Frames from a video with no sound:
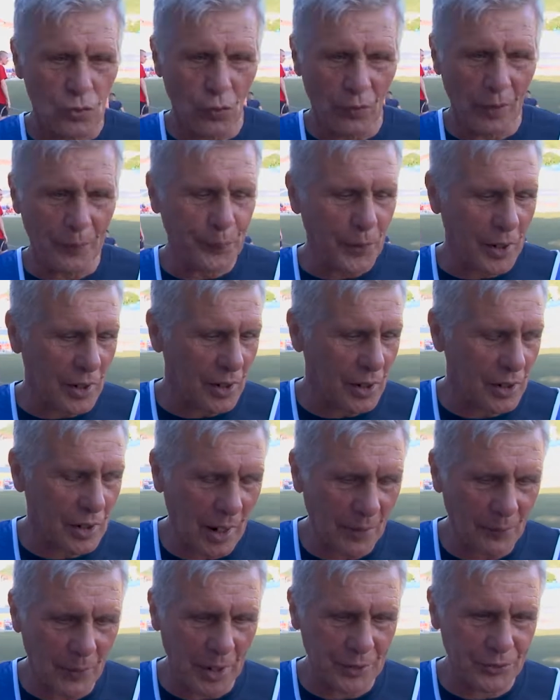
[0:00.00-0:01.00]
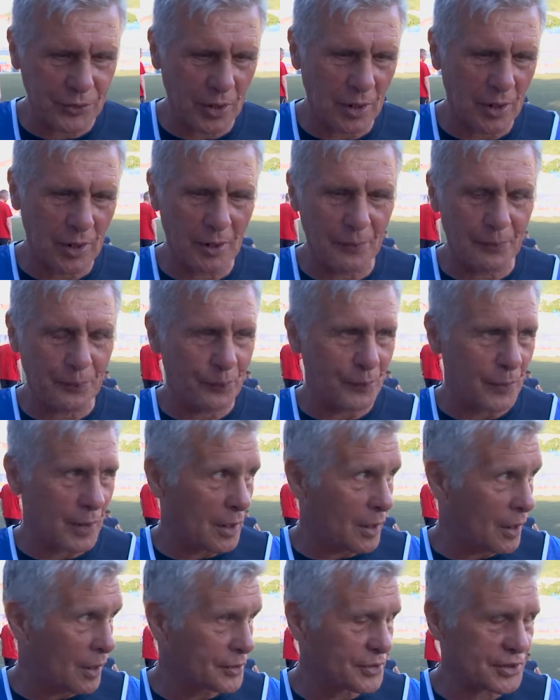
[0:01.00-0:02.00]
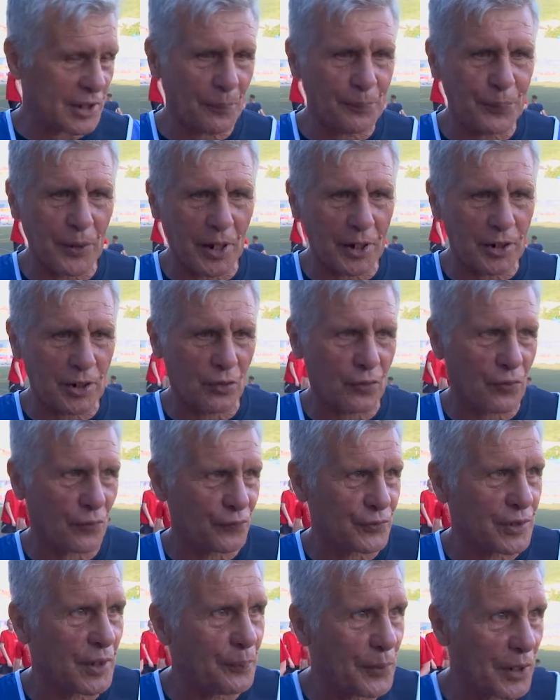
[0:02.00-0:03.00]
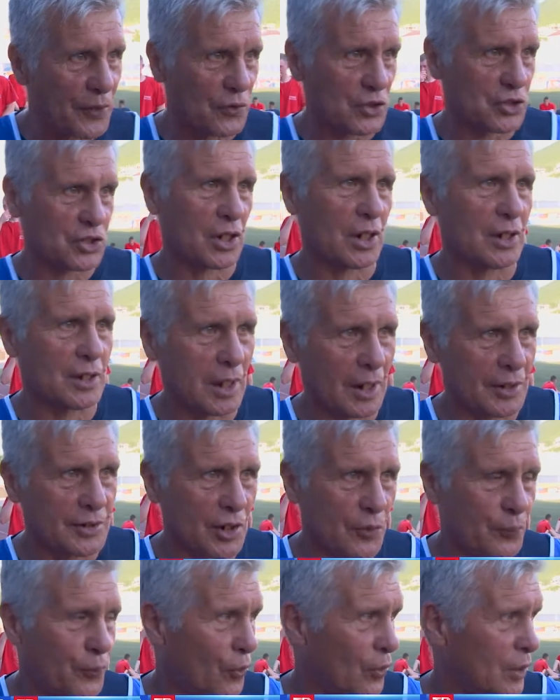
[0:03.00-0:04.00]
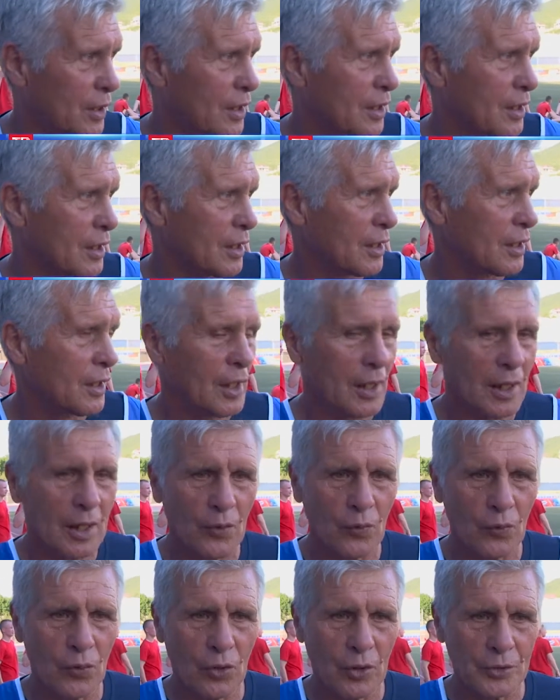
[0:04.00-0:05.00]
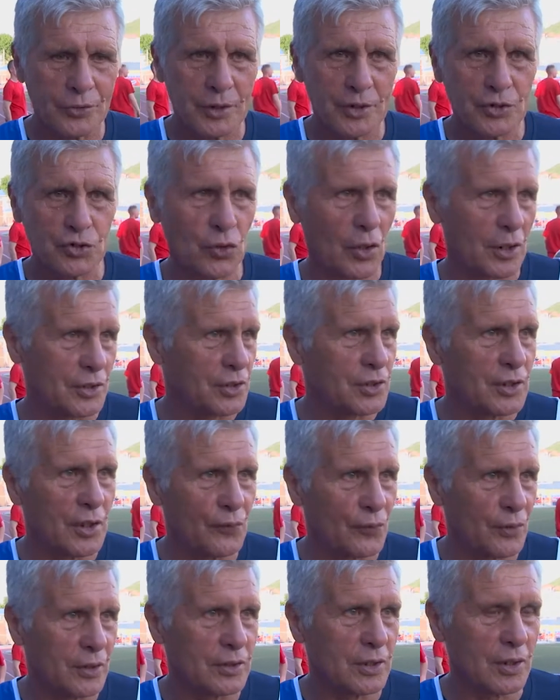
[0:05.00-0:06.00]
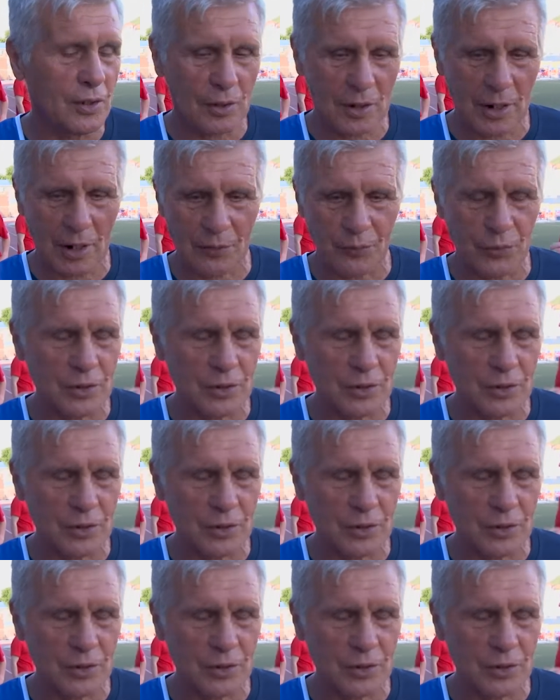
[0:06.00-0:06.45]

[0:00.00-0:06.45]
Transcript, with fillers: Ну, во-первых, команды э, соперников, непривычное для них поле. Вот. Еще они не, не, как